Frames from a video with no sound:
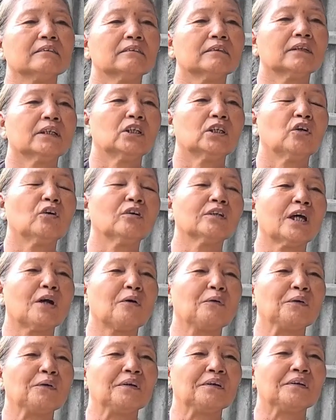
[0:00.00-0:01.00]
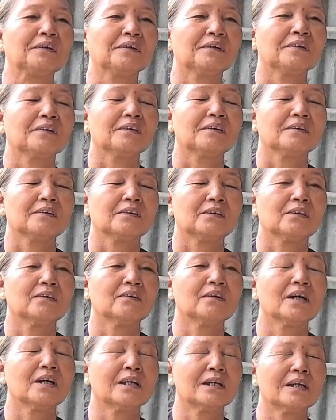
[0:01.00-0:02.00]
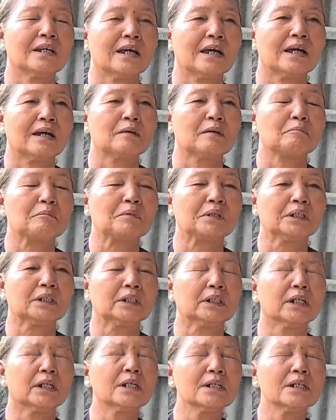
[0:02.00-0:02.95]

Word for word: á, thì có tội. Cho nên là mình